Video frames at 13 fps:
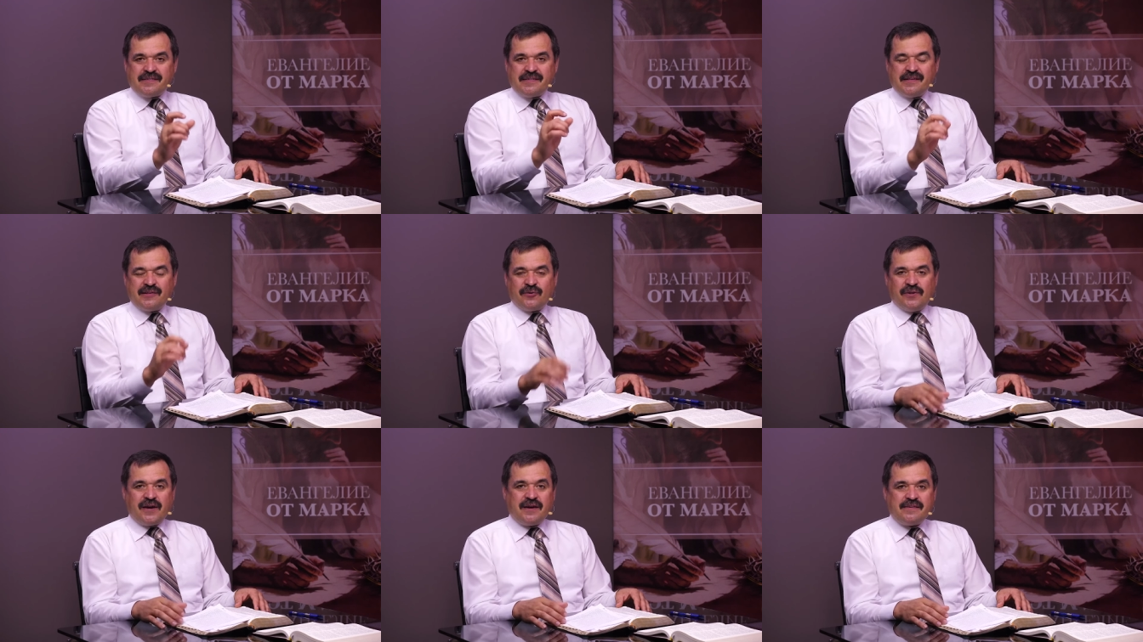
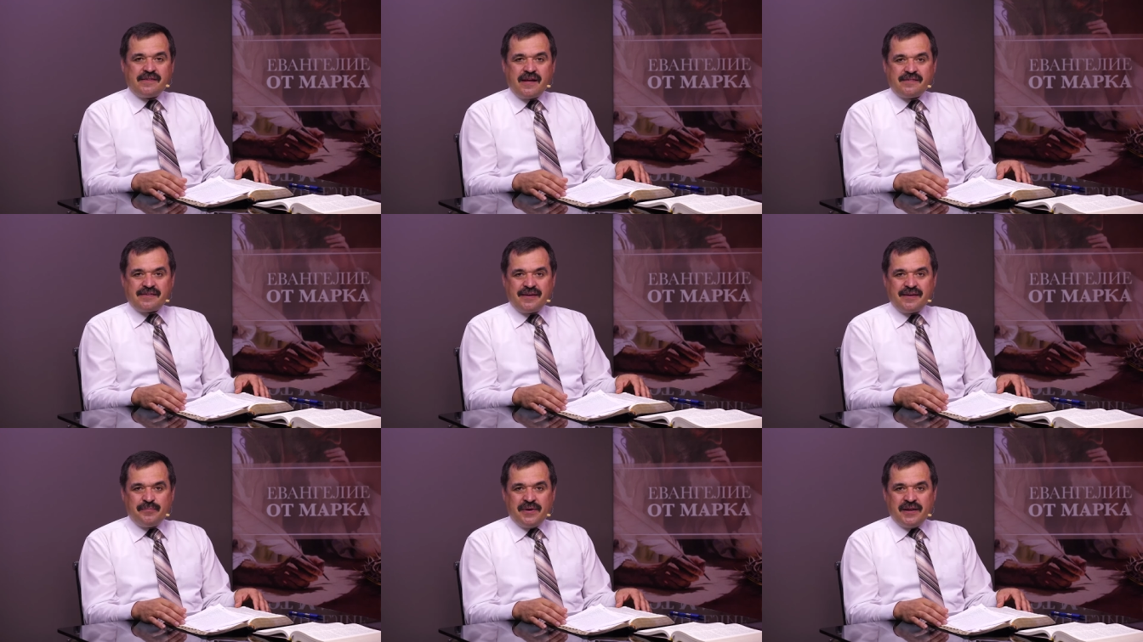ссылку на
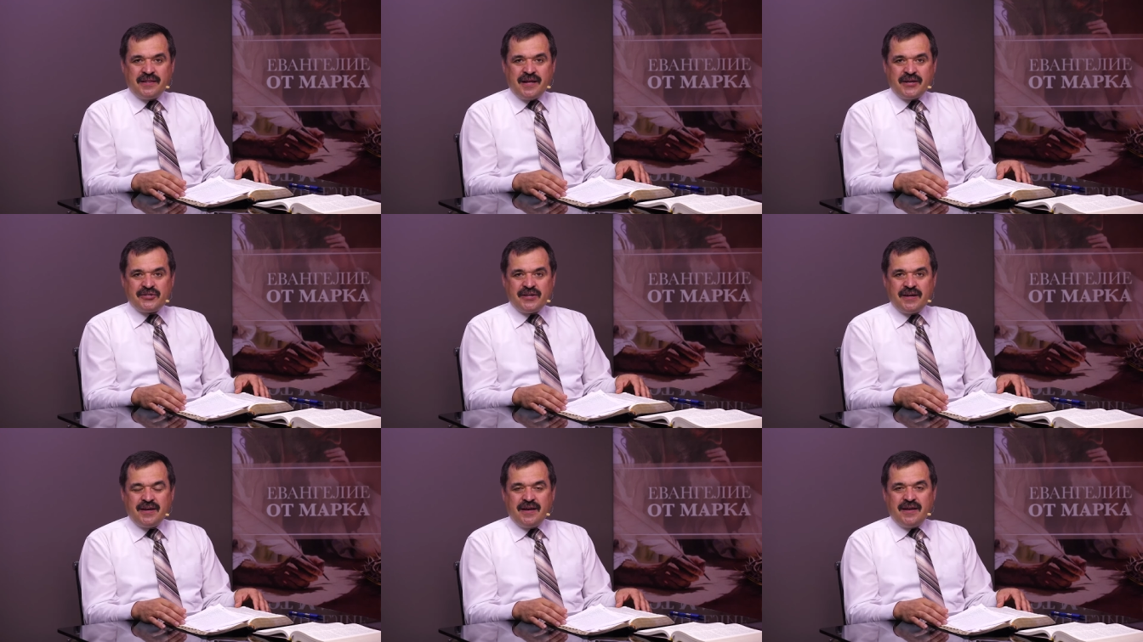христианские
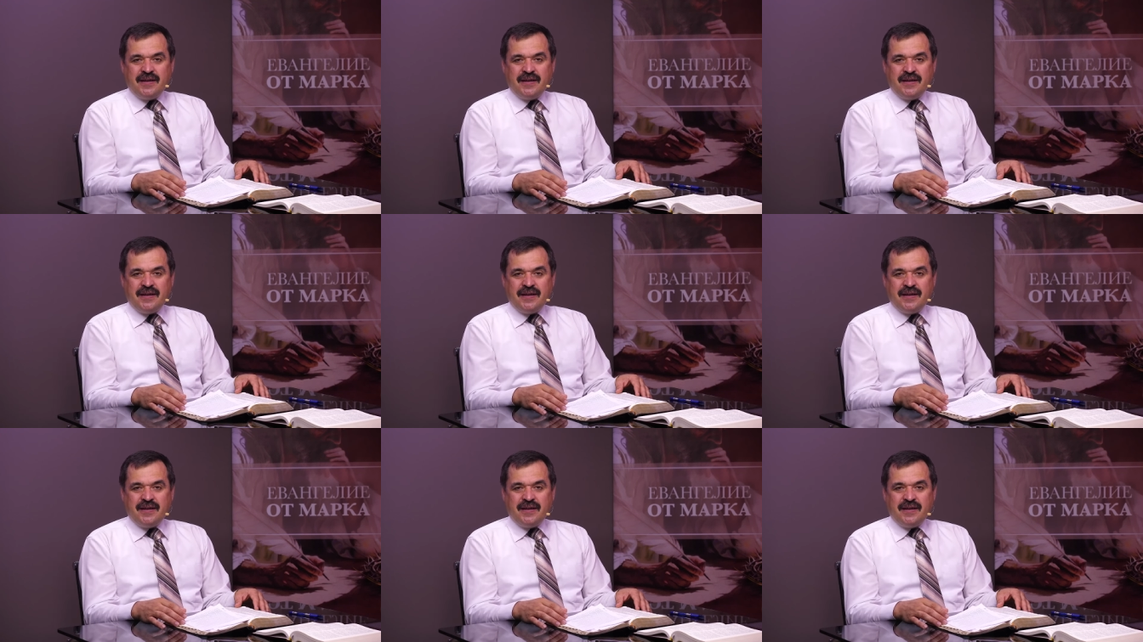передачи